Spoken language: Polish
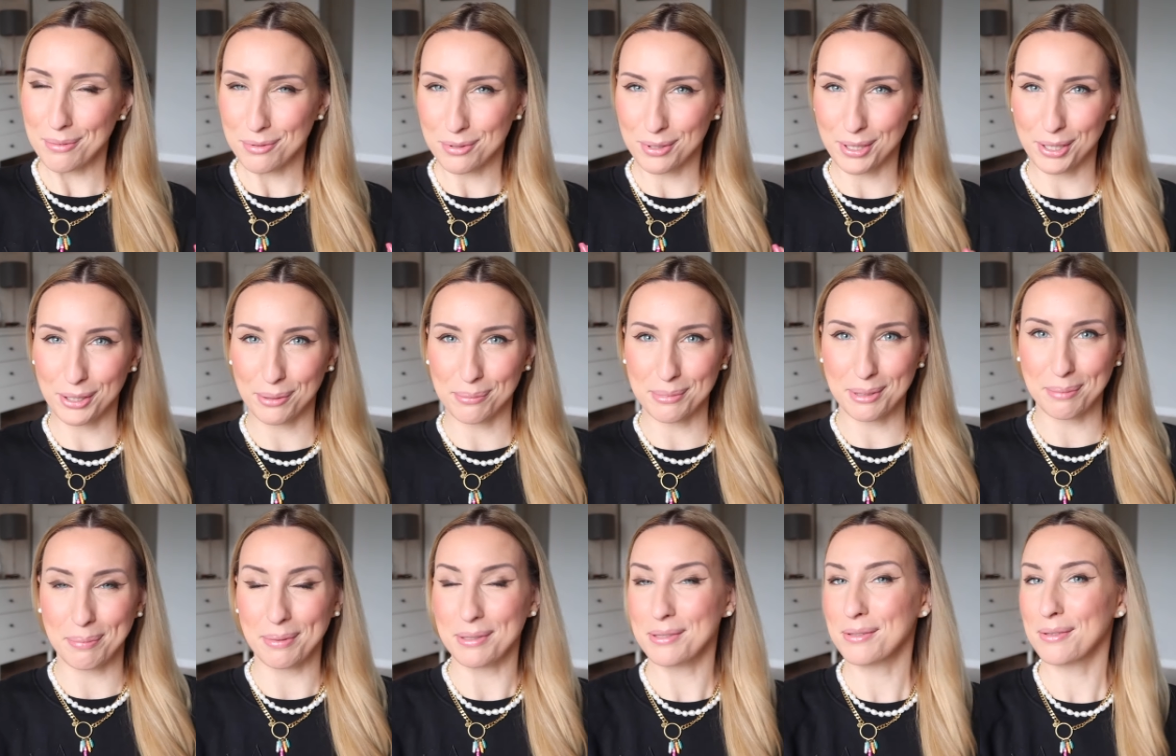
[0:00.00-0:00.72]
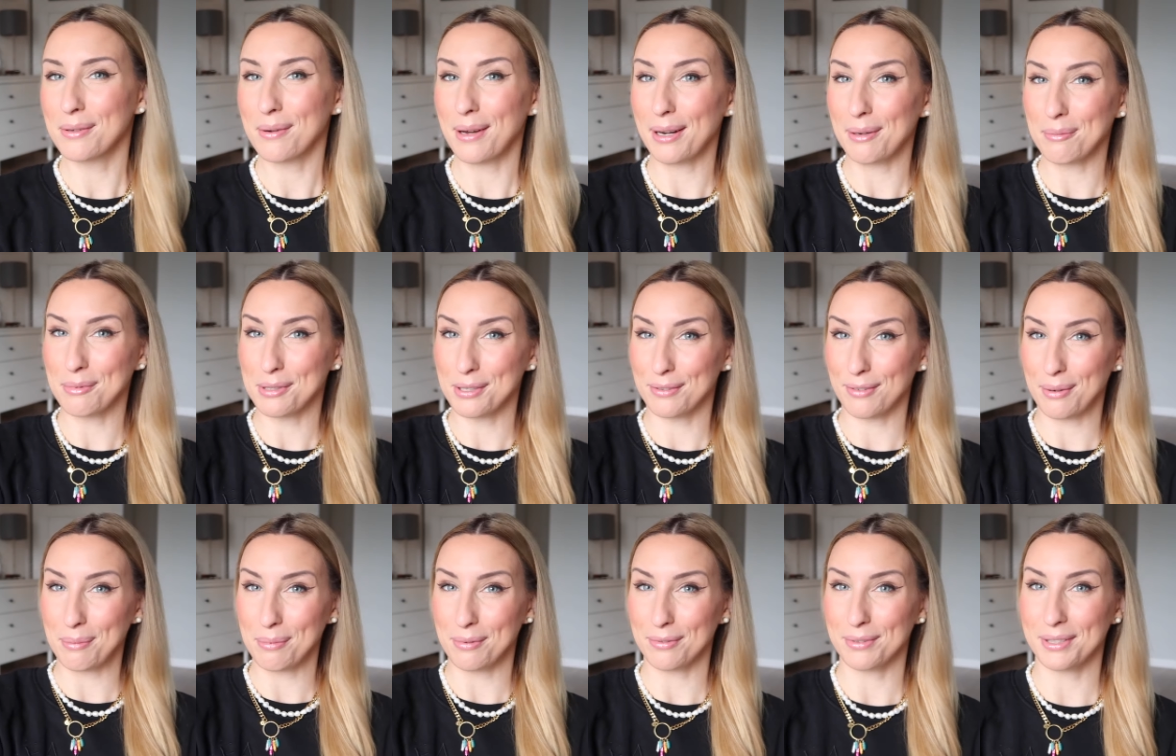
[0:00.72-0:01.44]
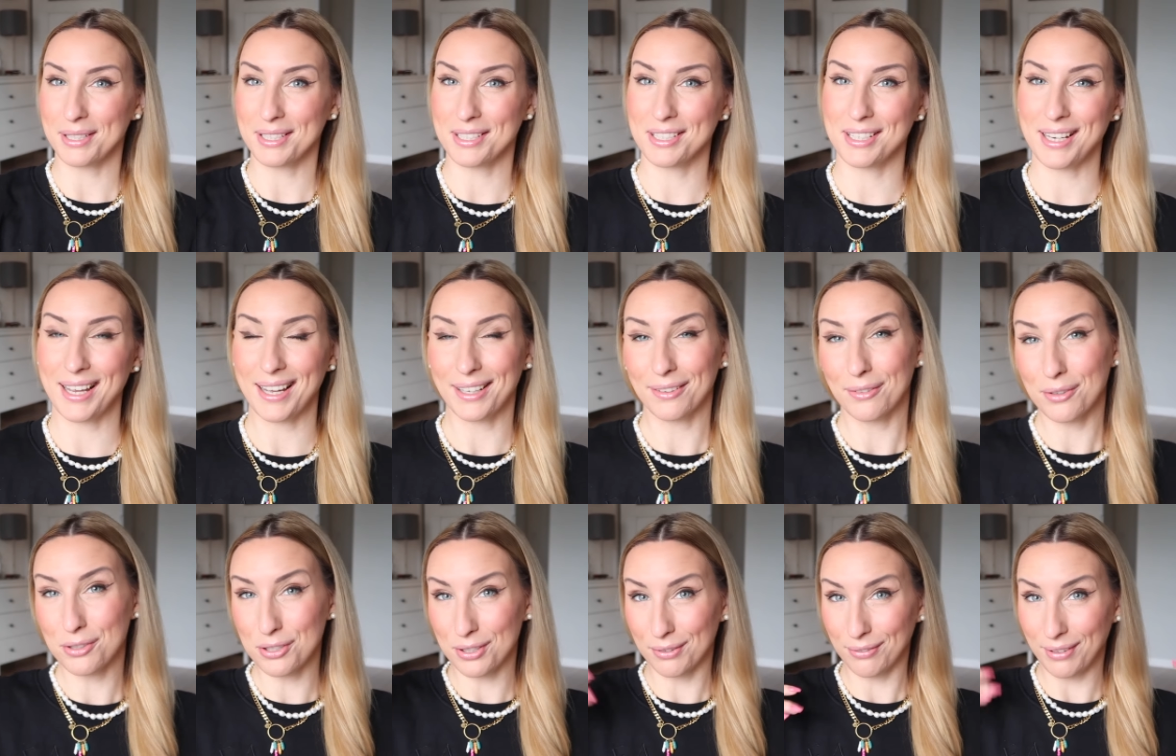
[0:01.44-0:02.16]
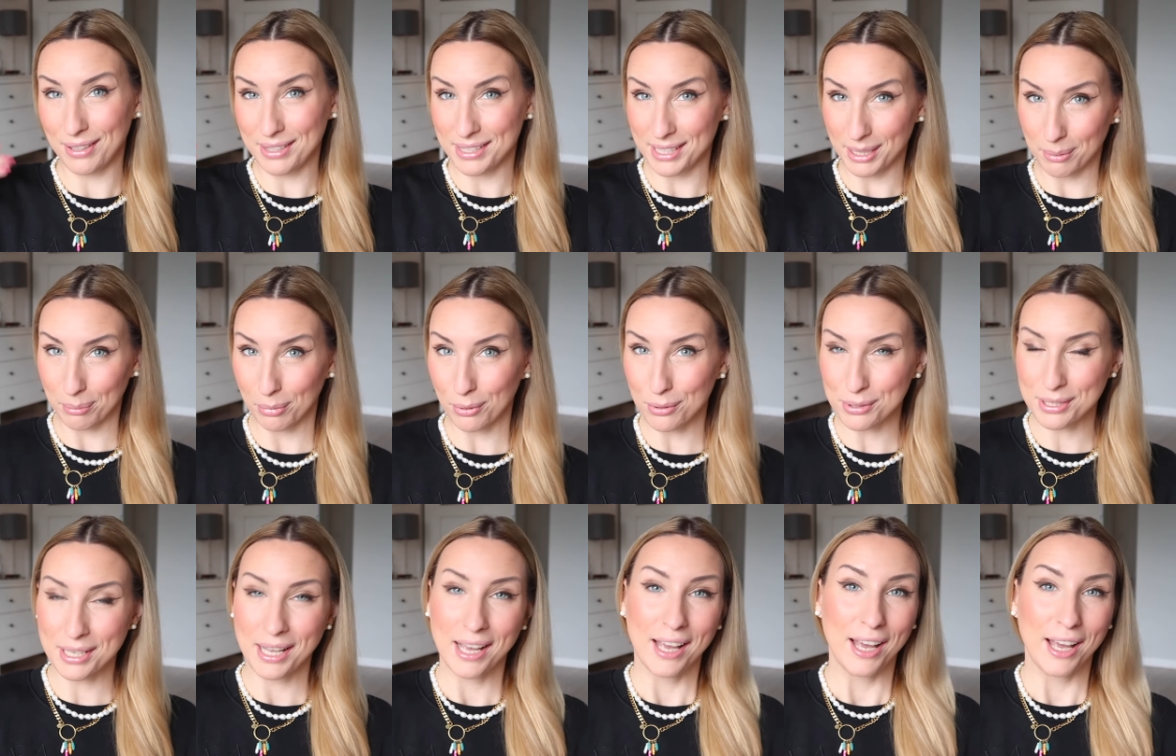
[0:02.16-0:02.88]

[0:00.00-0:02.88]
czy one do mnie pasują, ale muszę Wam powiedzieć, że jak noszę więcej bluz,